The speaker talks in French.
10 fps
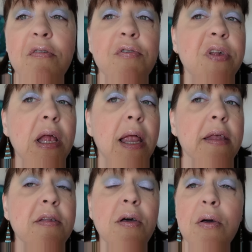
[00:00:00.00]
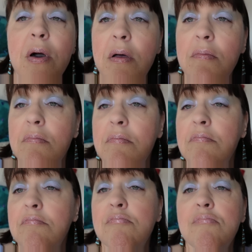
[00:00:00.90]
avec vos highlighters. Hein.
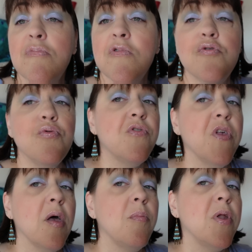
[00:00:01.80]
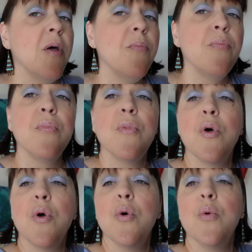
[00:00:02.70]
C'est tout simple. Hein.
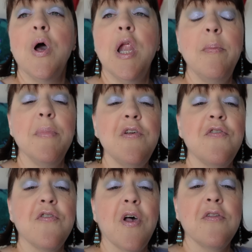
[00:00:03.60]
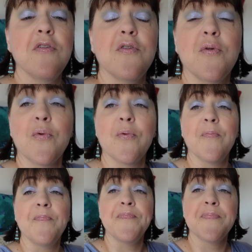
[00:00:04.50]
Voilà mes
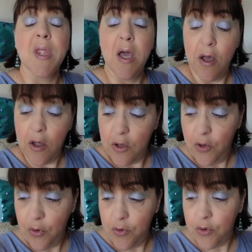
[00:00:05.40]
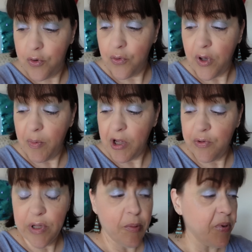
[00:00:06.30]
chatons. Donc du coup, et eh ben,
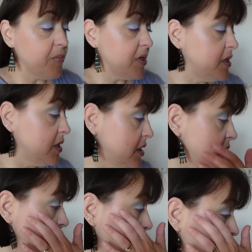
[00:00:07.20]
toute l'après-midi, euh,